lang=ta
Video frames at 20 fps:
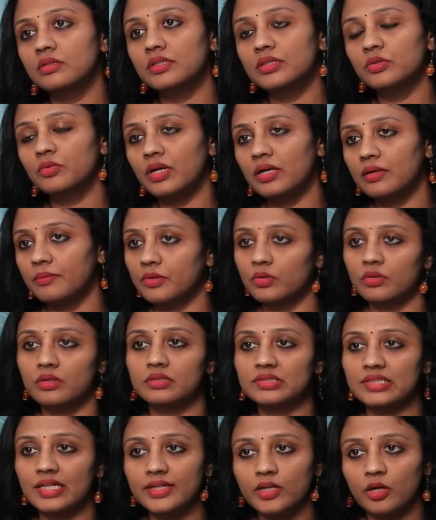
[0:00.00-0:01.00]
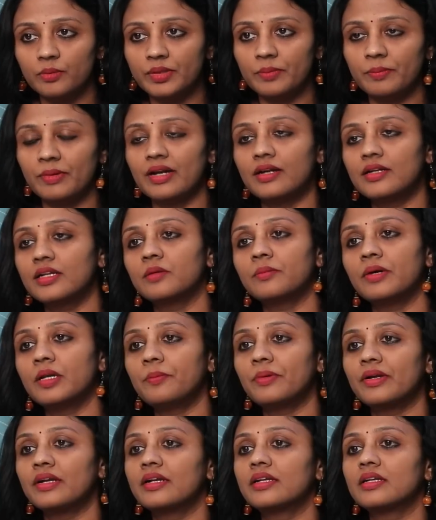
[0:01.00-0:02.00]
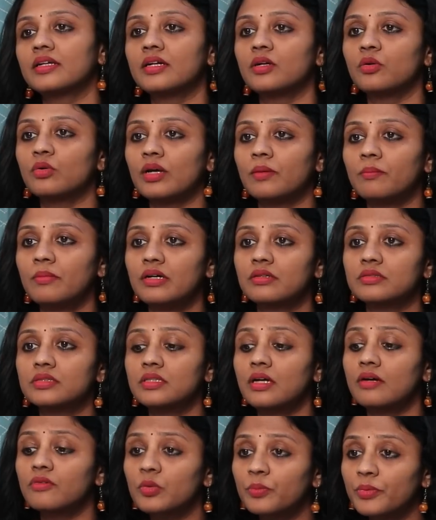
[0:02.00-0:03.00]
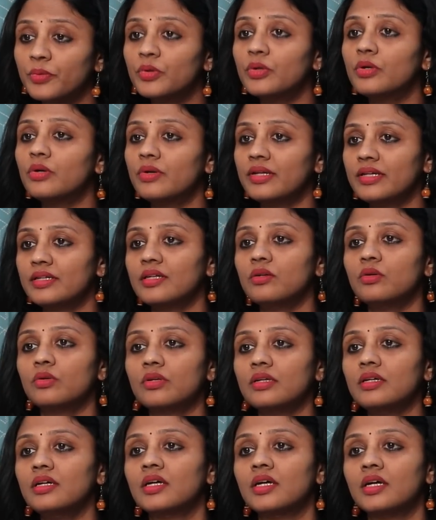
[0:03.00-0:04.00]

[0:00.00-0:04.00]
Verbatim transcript: இதுவாக ஒரு ஹெலிகாப்டர் பேரண்டிங் மாதிரி பண்ணிட்டு இருக்க ஒரு அம்மா வந்து அவர் பொண்ணுடைய ஒரு